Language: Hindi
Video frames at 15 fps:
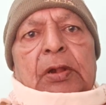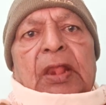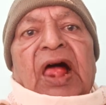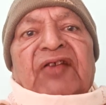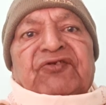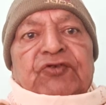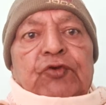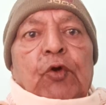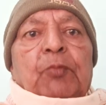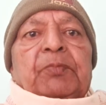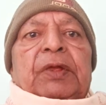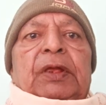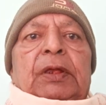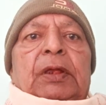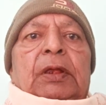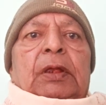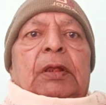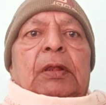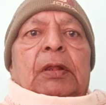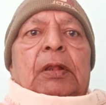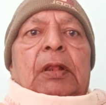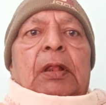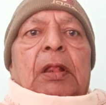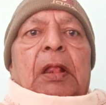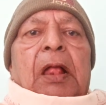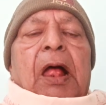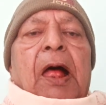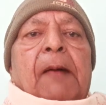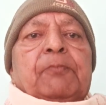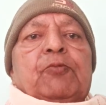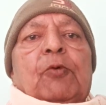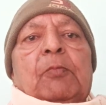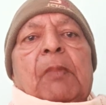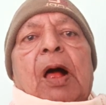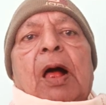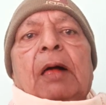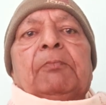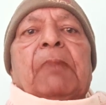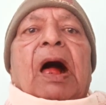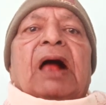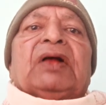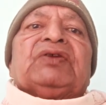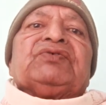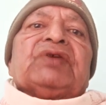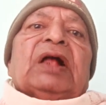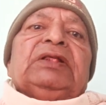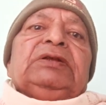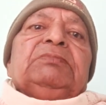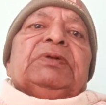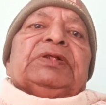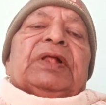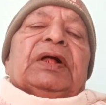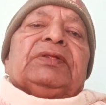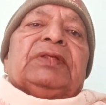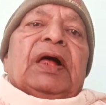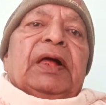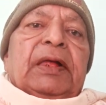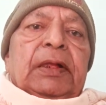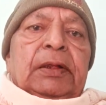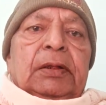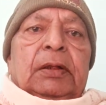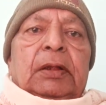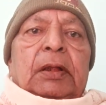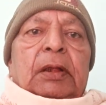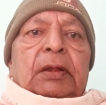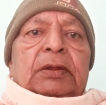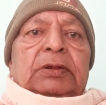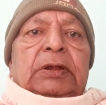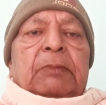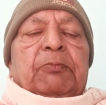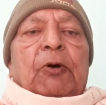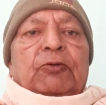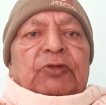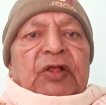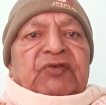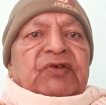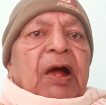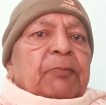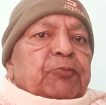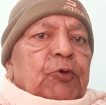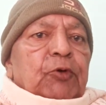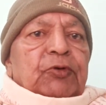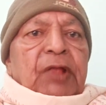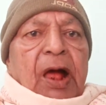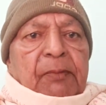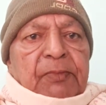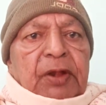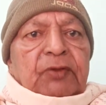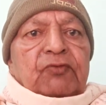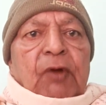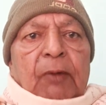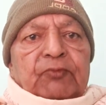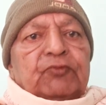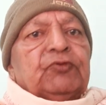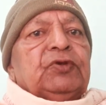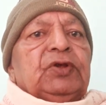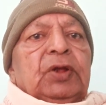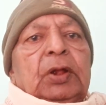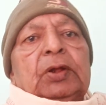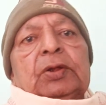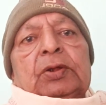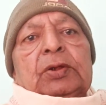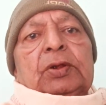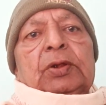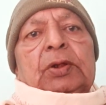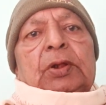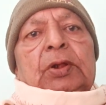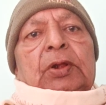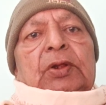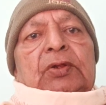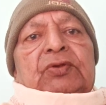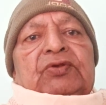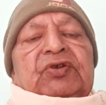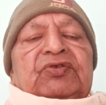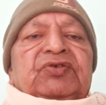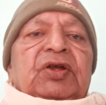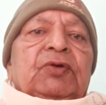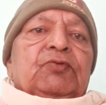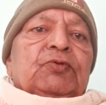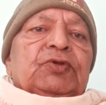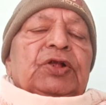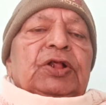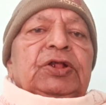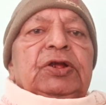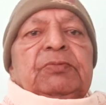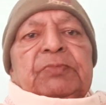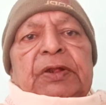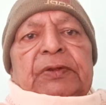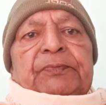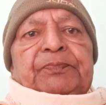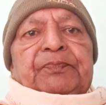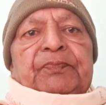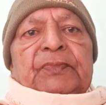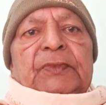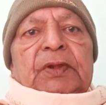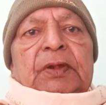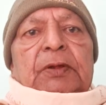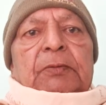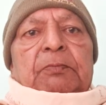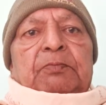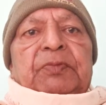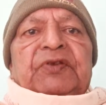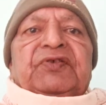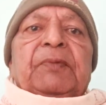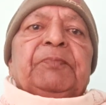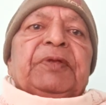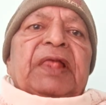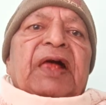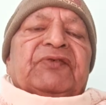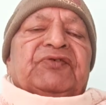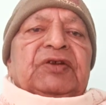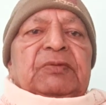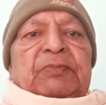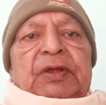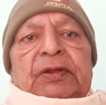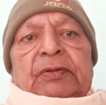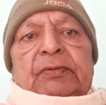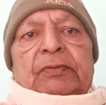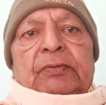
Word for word: राशियों में आपको महाभाग्यशाली बनाता है ये बहुत अच्छा प्रोग्राम है इस बार सुनिए जिसके कुंडली में वृषभ राशि में